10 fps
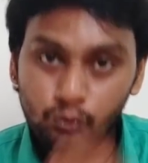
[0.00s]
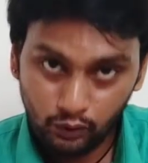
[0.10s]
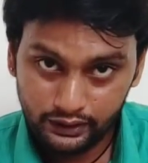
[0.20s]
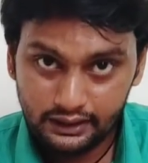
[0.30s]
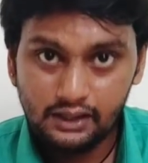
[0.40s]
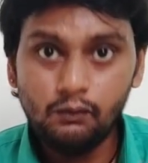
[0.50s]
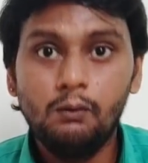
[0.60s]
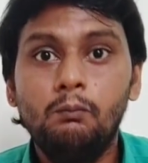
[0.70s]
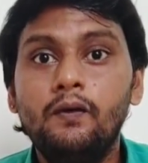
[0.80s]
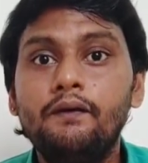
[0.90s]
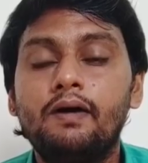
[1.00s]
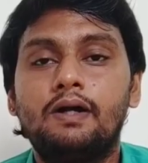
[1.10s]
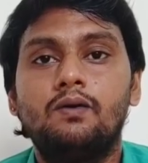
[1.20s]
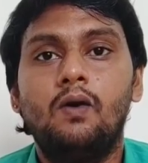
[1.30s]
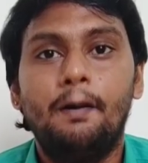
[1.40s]
ஸோ இதுக்கு ஒரு முடிவு
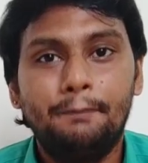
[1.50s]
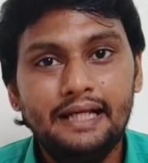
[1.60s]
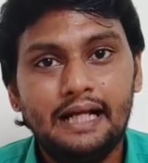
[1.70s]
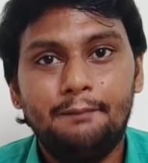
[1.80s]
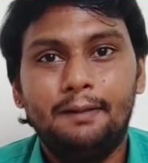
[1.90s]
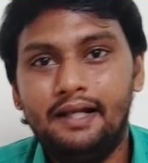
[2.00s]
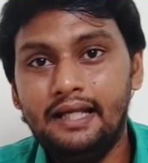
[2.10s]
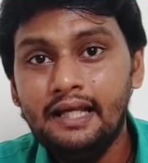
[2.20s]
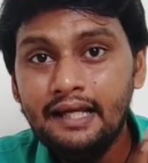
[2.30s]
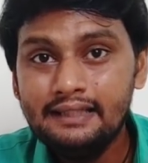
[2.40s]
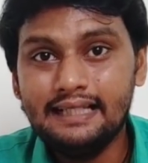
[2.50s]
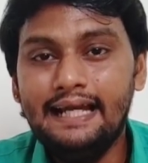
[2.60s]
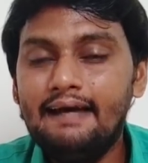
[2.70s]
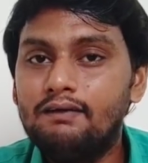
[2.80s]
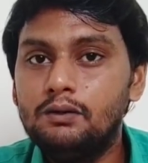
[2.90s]
கட்டணும் அப்படிங்கிற மாதிரி
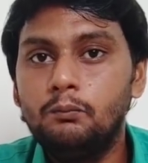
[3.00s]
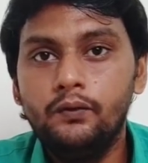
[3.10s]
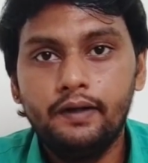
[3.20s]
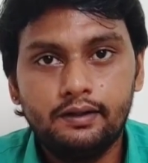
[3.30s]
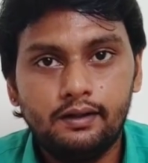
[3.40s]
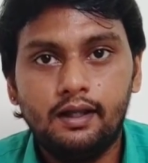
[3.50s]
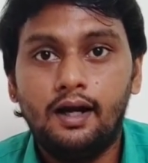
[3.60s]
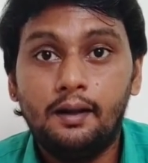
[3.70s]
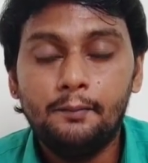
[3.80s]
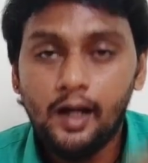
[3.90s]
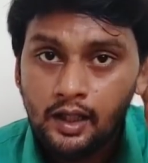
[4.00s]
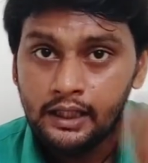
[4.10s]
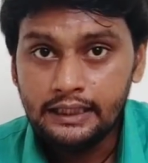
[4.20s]
சைனா வந்து முடிவு எடுத்திருந்தாங்களாமா